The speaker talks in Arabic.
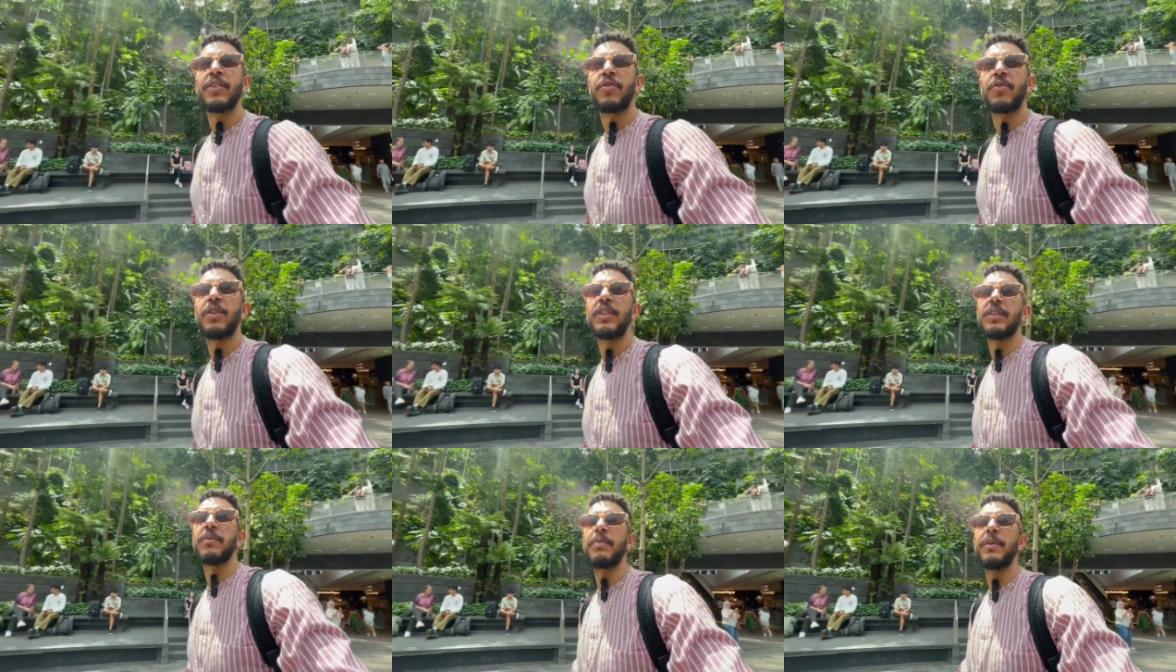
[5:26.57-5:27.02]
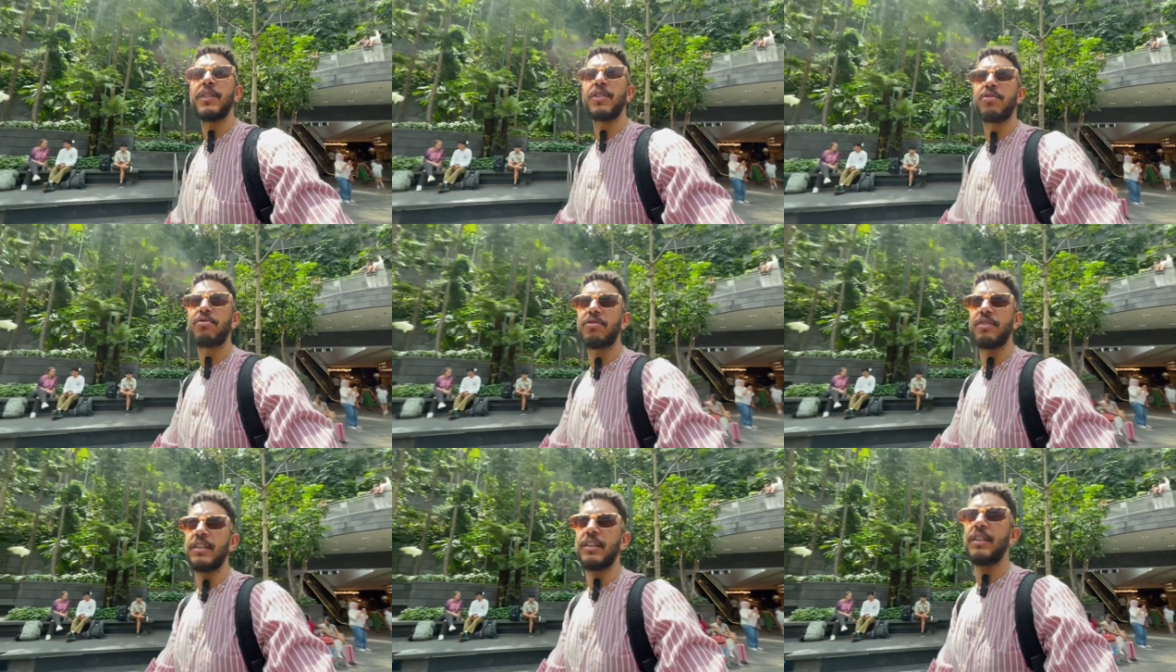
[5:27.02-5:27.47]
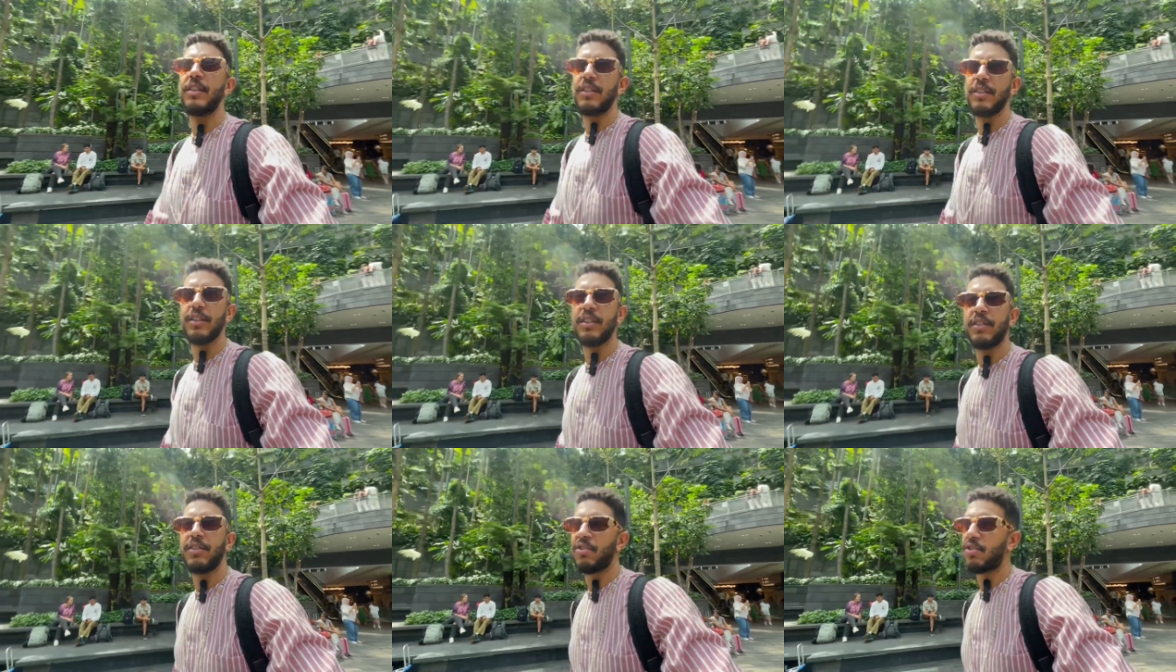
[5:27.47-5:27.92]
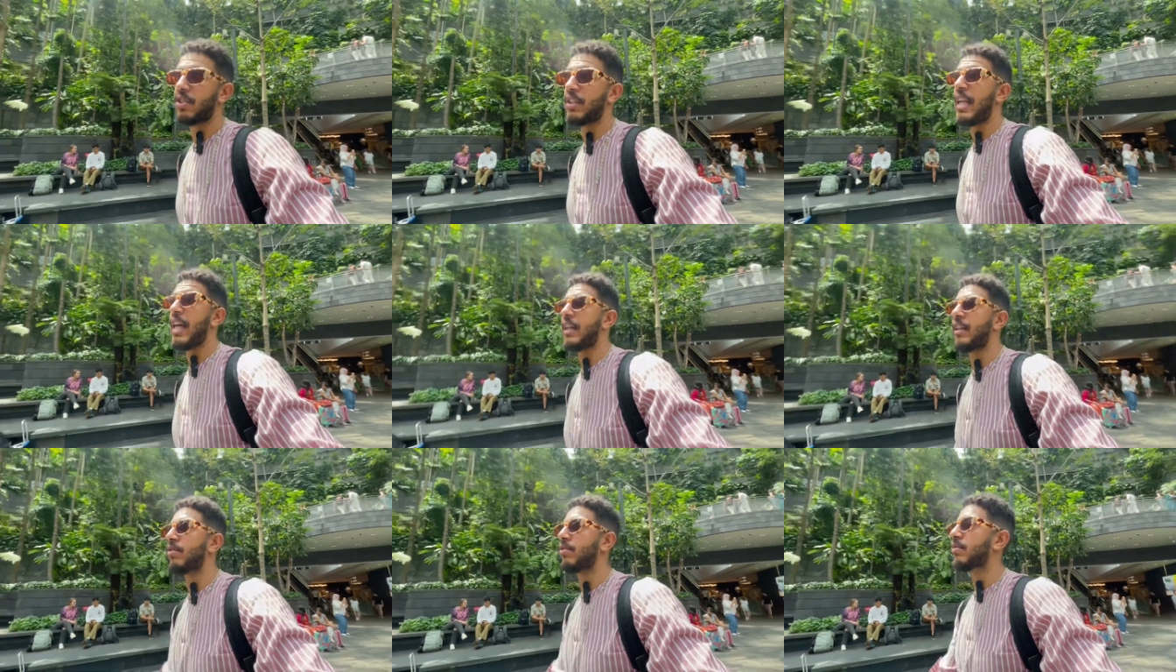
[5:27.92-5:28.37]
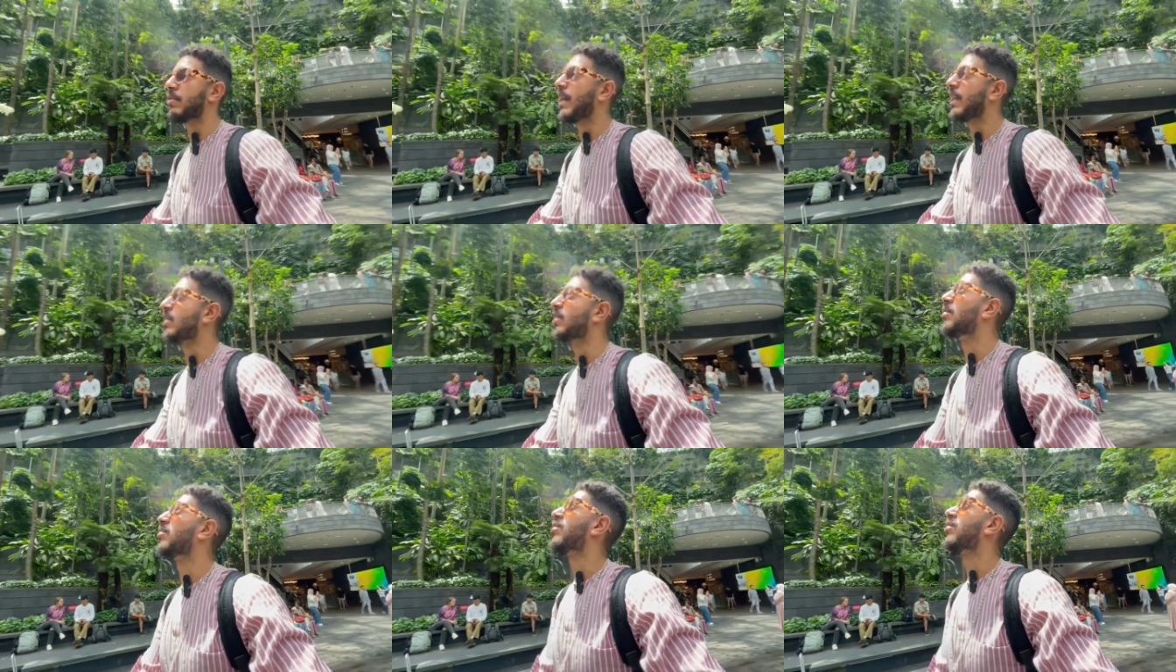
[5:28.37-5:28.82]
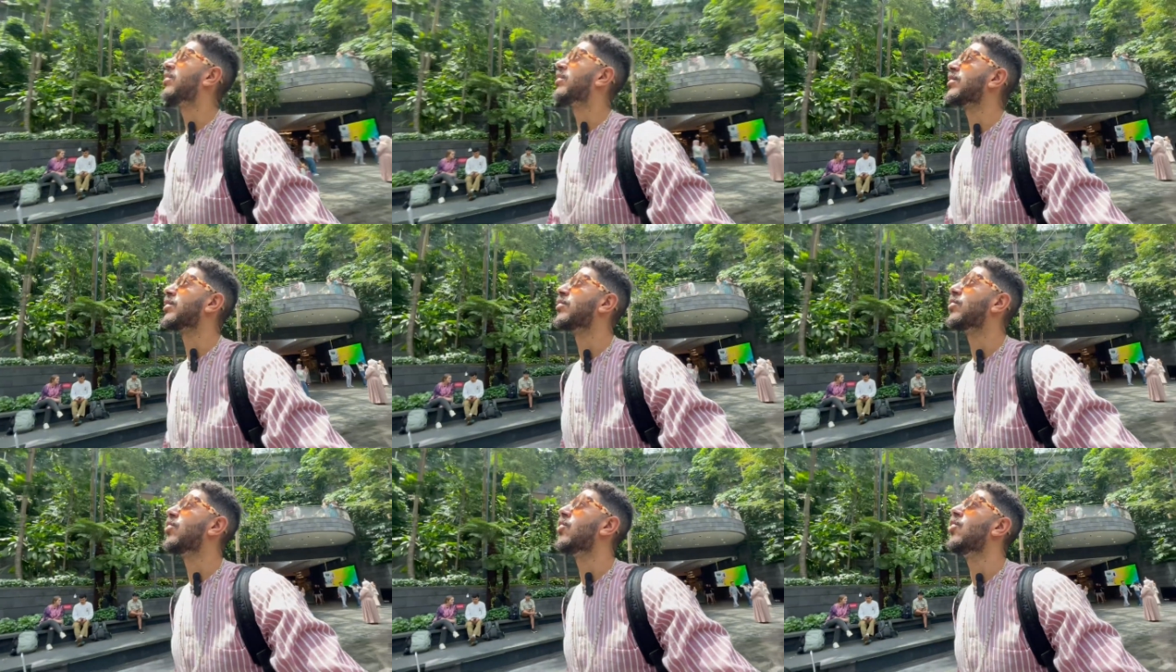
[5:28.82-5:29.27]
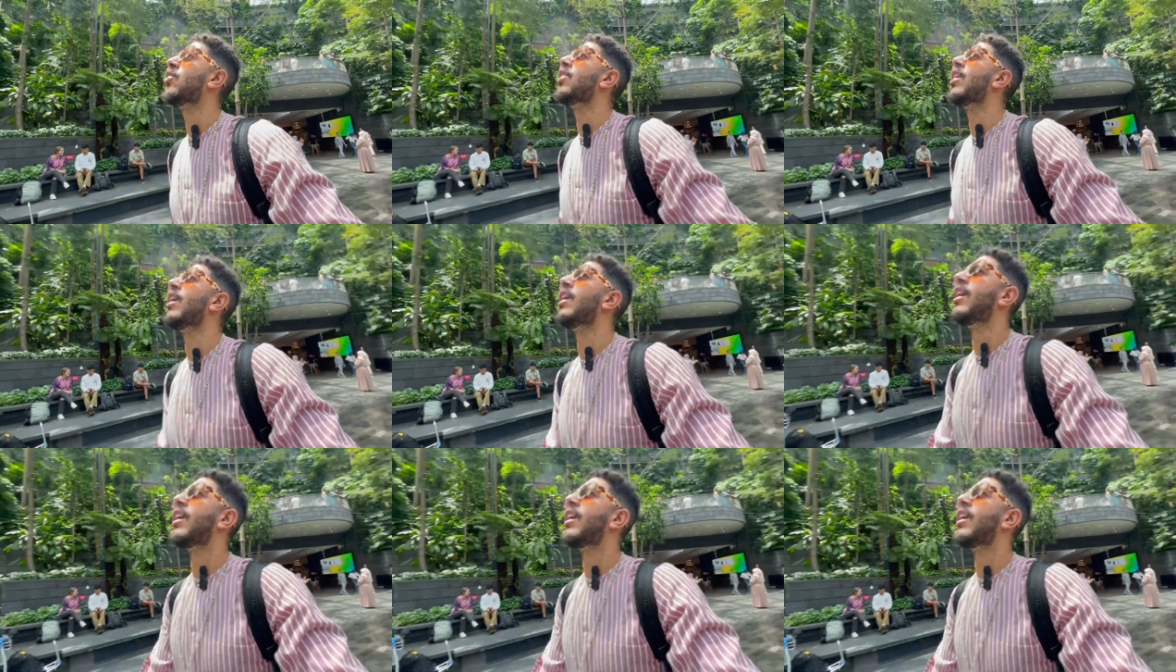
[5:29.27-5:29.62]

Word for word: كريسمس تري وصلات وما عندهم كريسمس او لا